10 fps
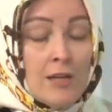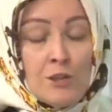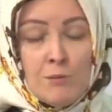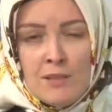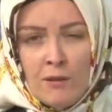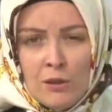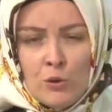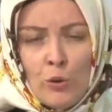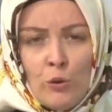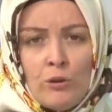Şimdi savaş
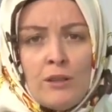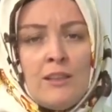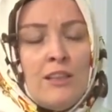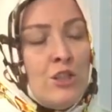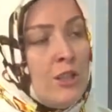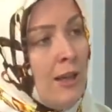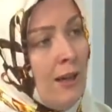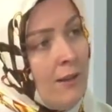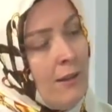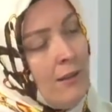oyunları
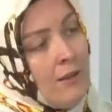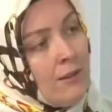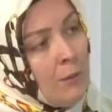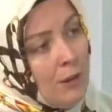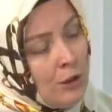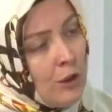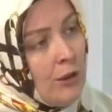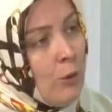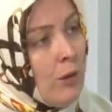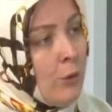incelendiğinde, tabanca
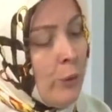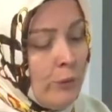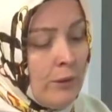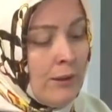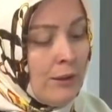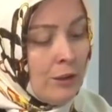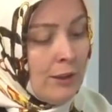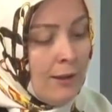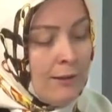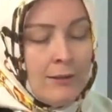ile olan oyunlar
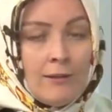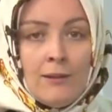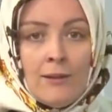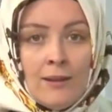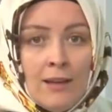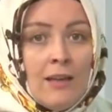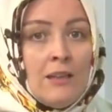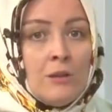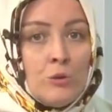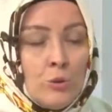incelendiğinde de
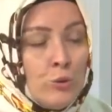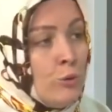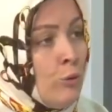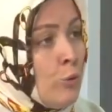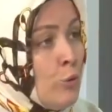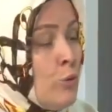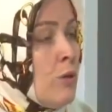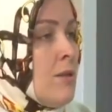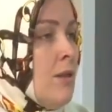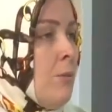genelde çocuğun güç
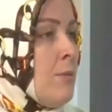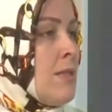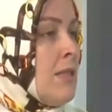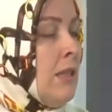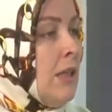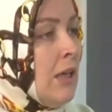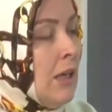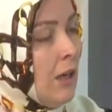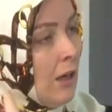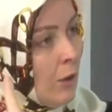kazanması,
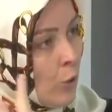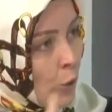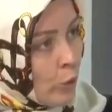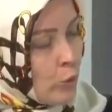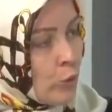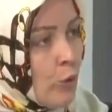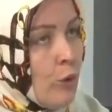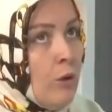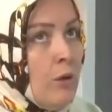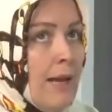kontrol
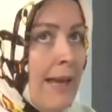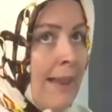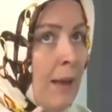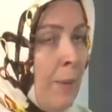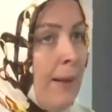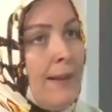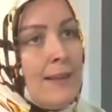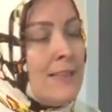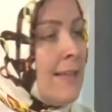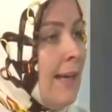
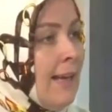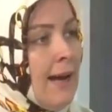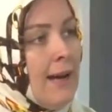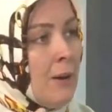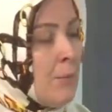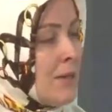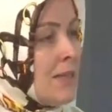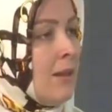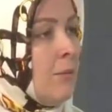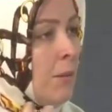edemediği şeylerle baş
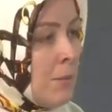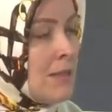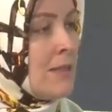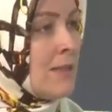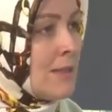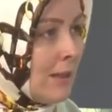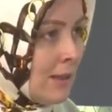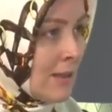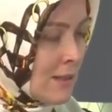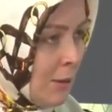etme becerisini
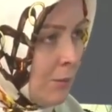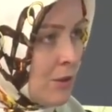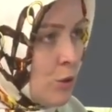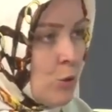kazanması.